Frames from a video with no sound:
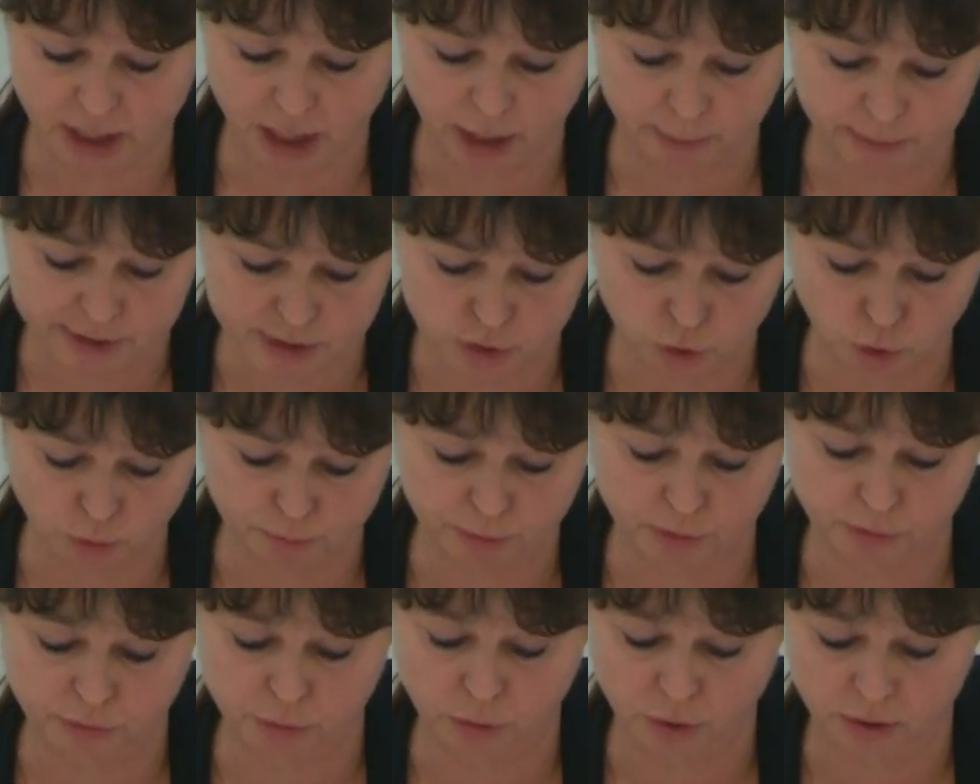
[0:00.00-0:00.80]

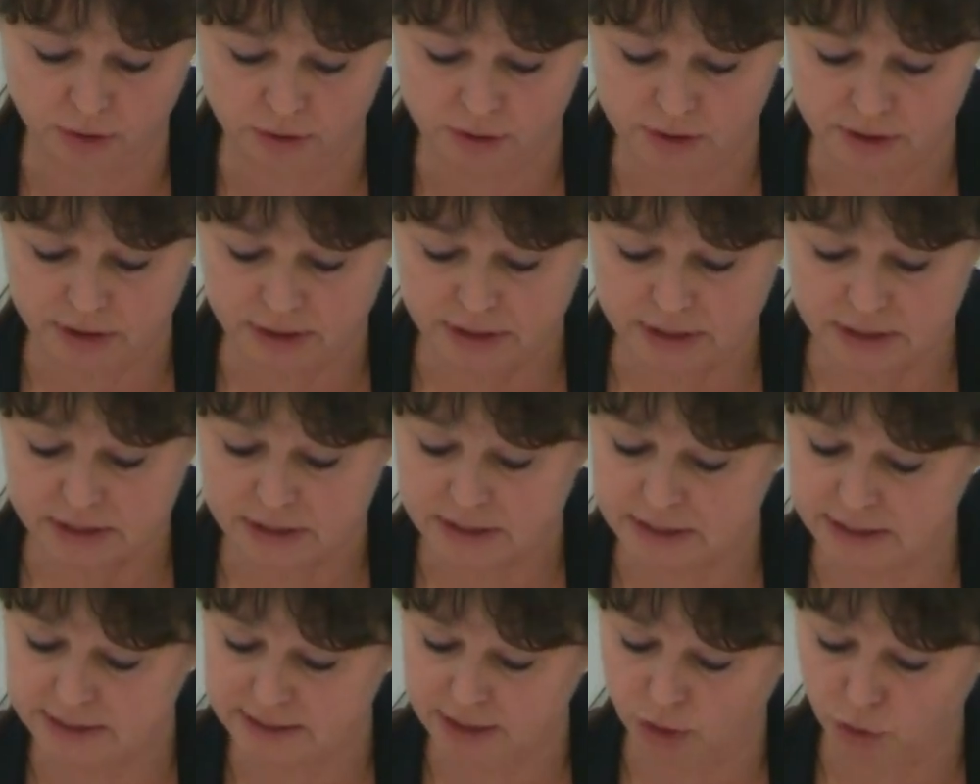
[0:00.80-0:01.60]
Arbeitsgruppe vor.
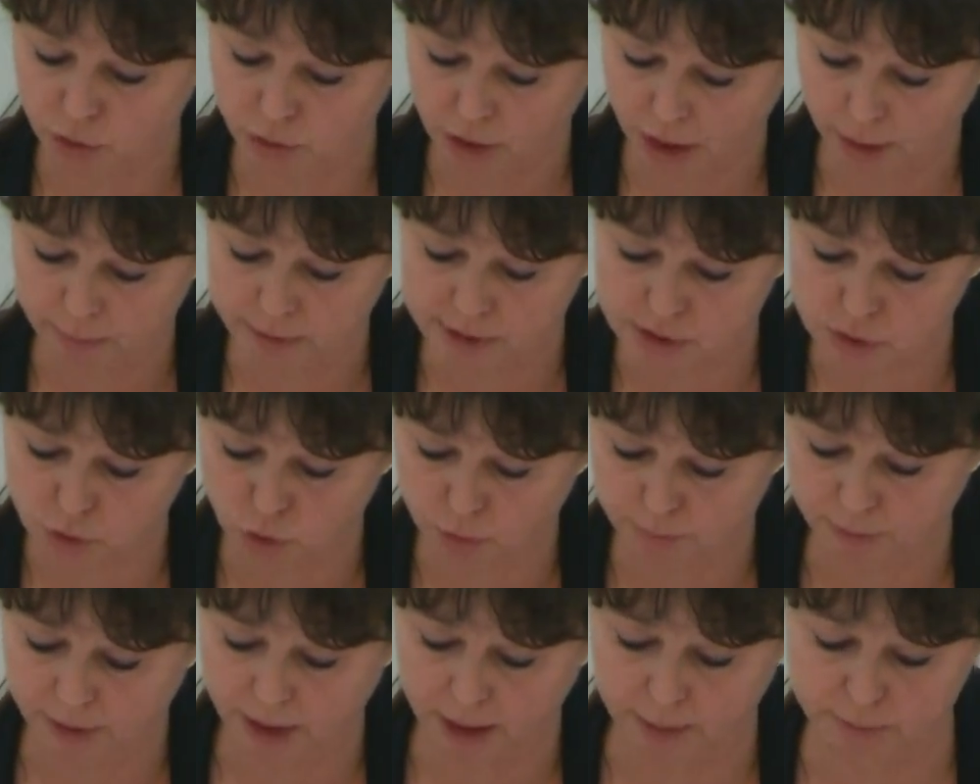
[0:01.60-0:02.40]
In dieser
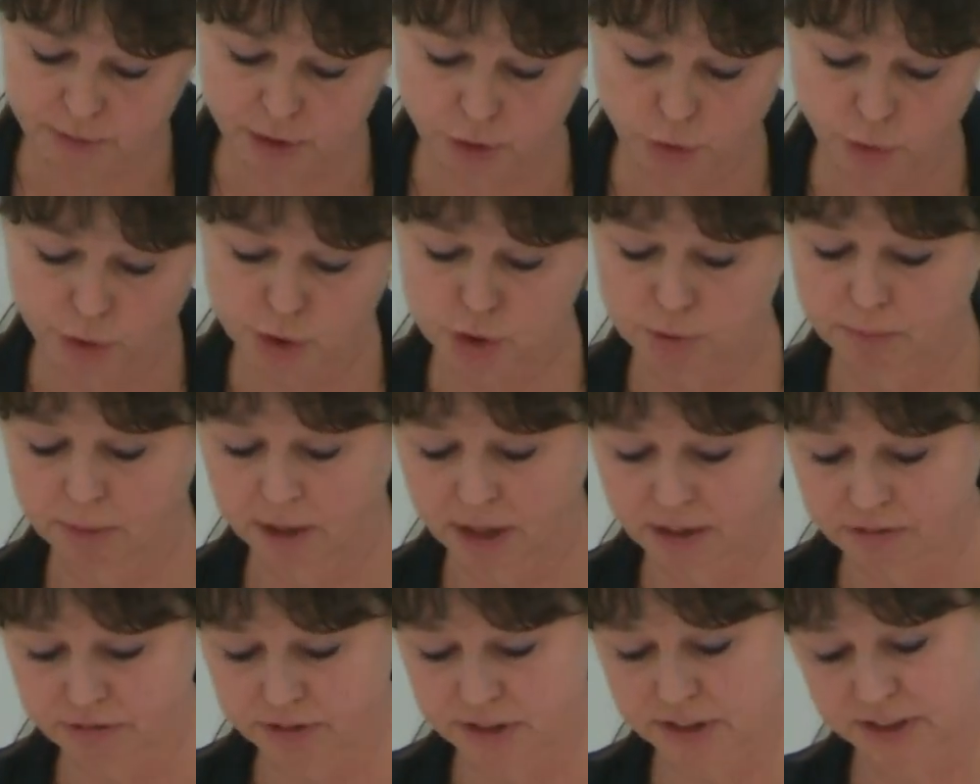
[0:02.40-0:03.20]
Arbeitsgruppe haben die Deutsche
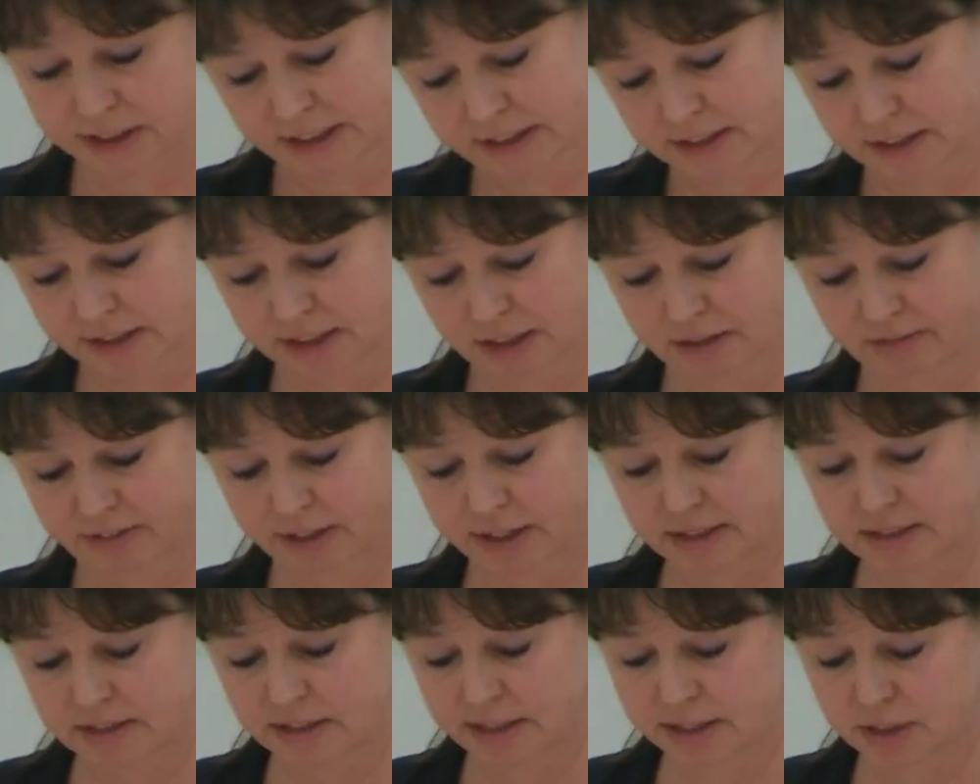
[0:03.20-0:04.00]
Bahn, Vertreter der
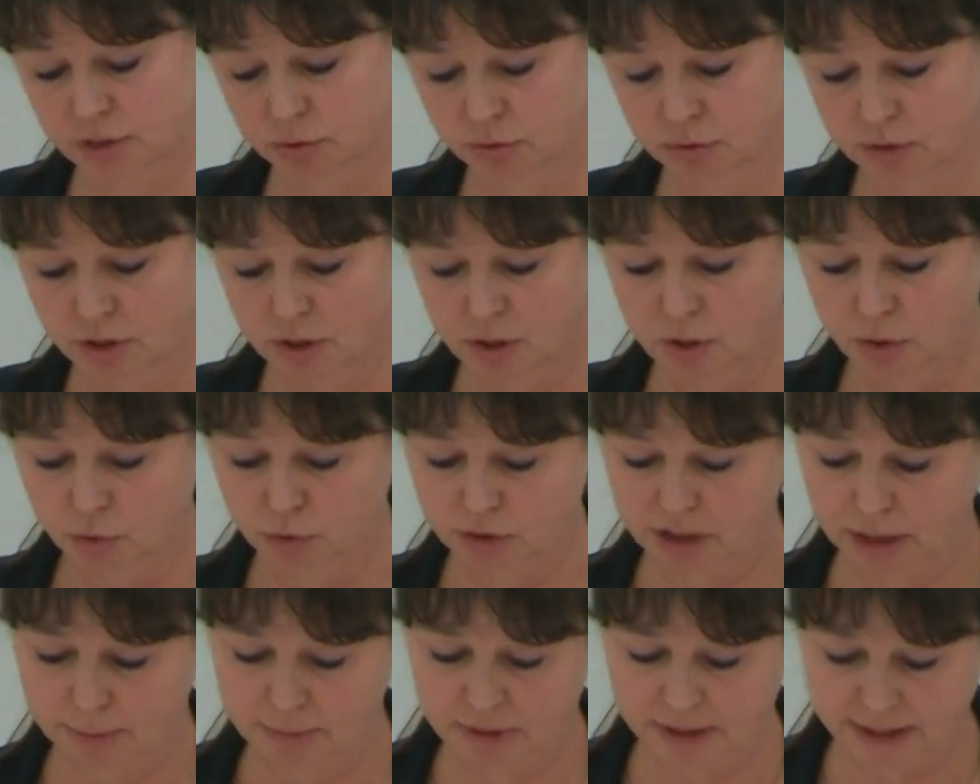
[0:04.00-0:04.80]
Werksleitung
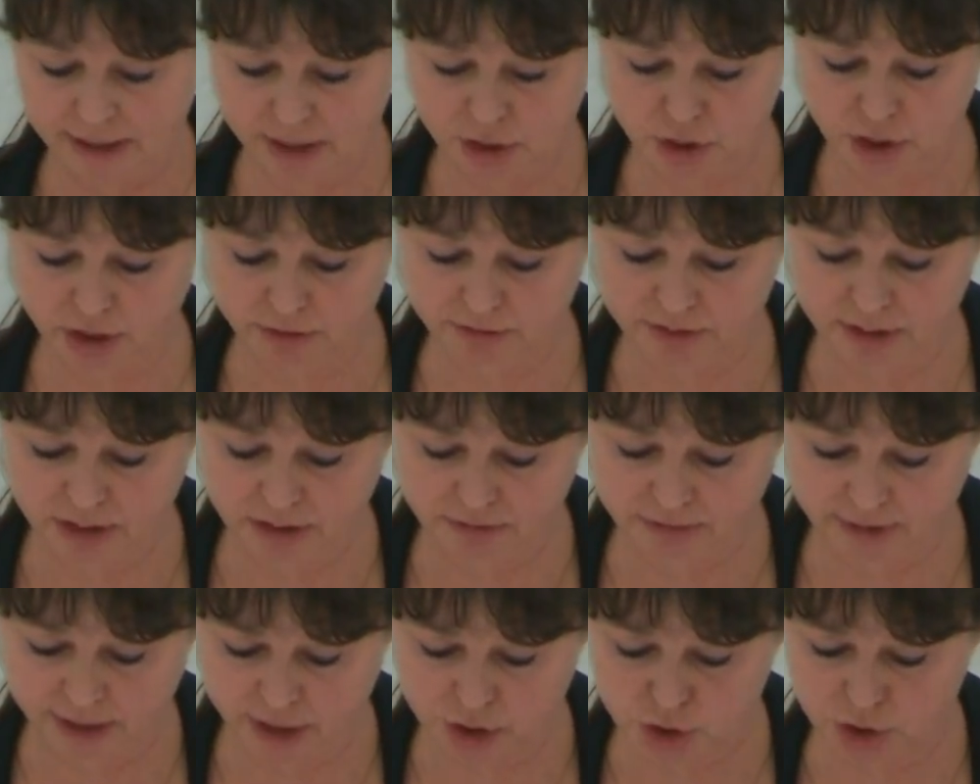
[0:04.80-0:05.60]
und der Belegschaft, die
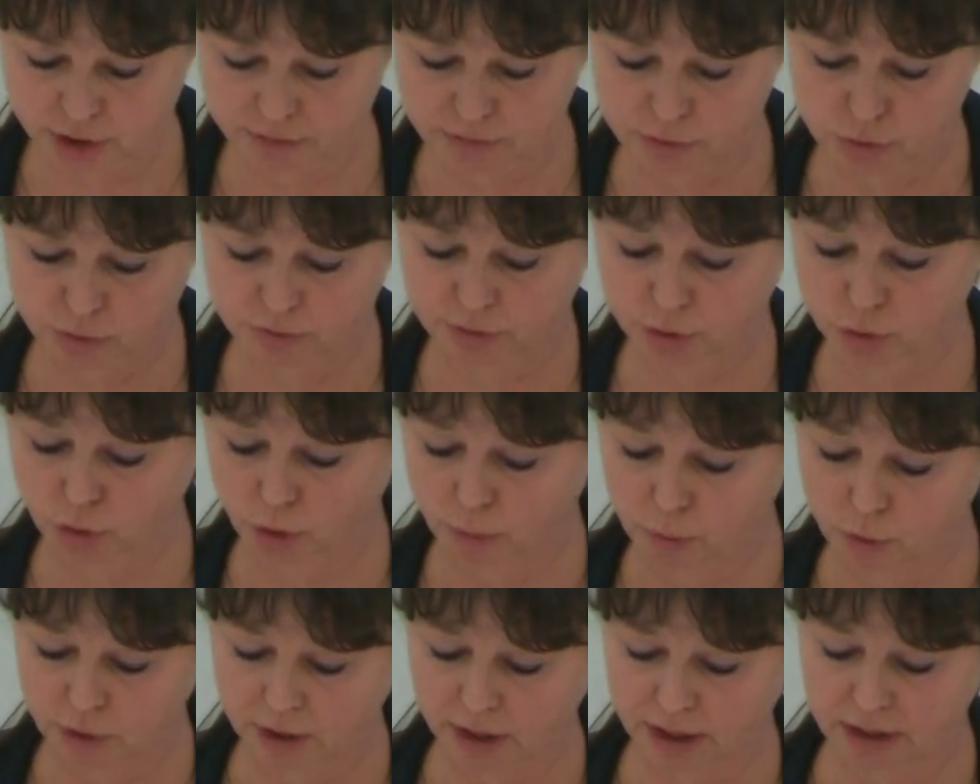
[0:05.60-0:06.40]
Gewerkschaft sowie
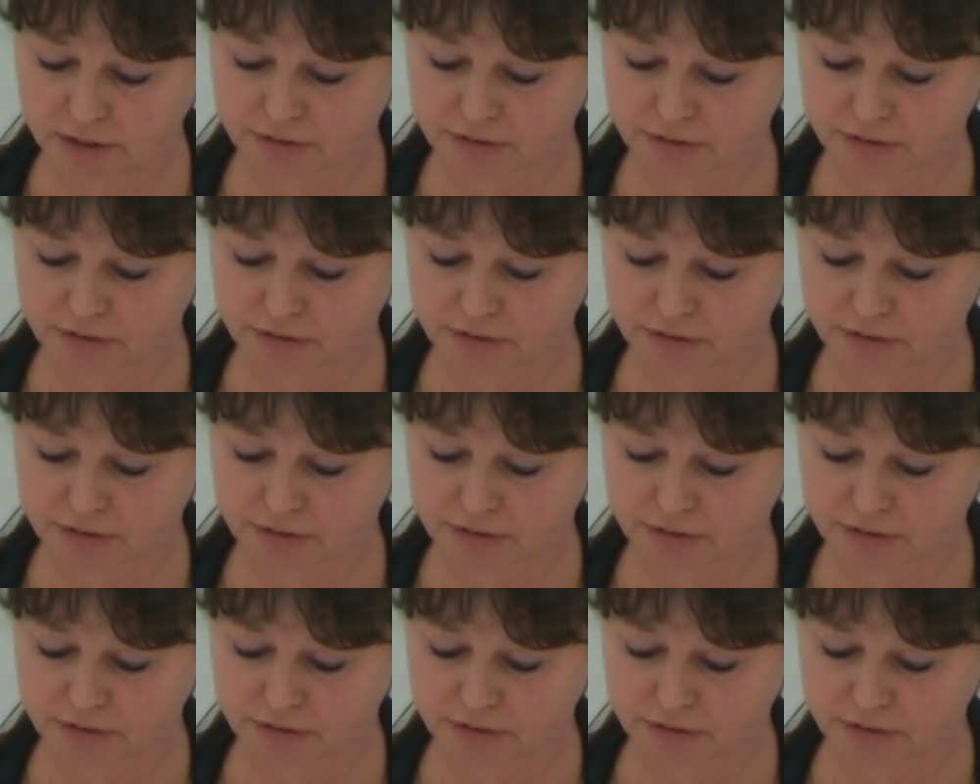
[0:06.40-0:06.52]
kommunale